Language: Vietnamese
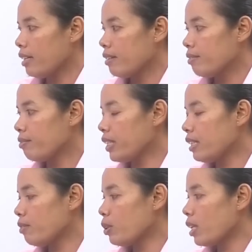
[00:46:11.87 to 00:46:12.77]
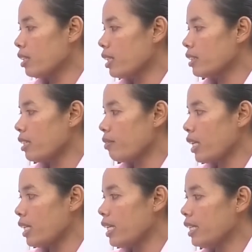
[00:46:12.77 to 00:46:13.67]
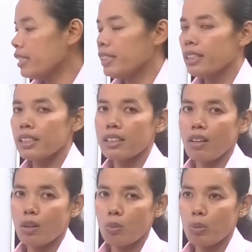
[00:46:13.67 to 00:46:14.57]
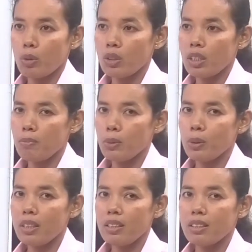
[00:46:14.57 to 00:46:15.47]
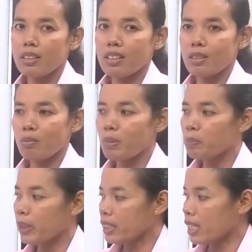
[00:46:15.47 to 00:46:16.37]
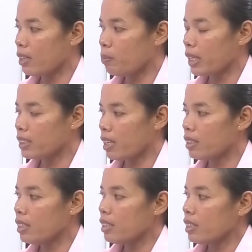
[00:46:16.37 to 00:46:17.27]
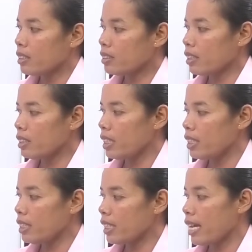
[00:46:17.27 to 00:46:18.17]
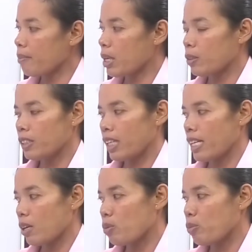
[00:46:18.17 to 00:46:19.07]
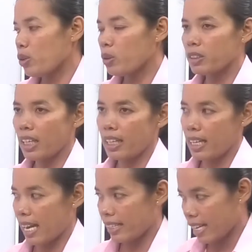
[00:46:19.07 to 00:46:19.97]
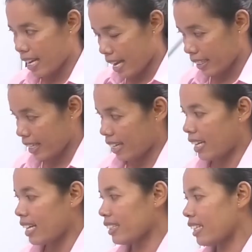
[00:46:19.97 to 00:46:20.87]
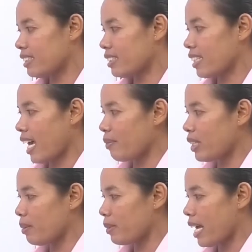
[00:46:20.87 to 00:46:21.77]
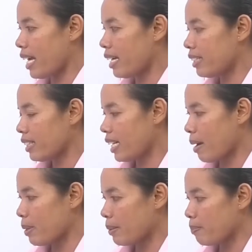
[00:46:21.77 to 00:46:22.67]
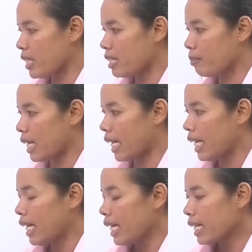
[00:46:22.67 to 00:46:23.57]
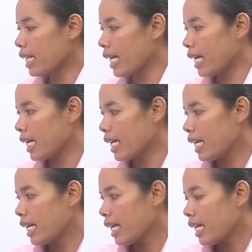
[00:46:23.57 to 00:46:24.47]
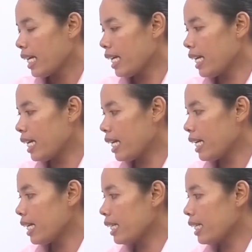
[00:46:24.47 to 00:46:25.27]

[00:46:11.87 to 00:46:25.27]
vị đà bọn ta xe vẹn ý có rụp môn tì môi nâng nóng bọc vẹn sạ lục bạ sản thị cái này bà con chát đang rụp môn con chát ai cắt thả đang thật cắt về trầm nà cái này bà đạch biệt trầm nà cái này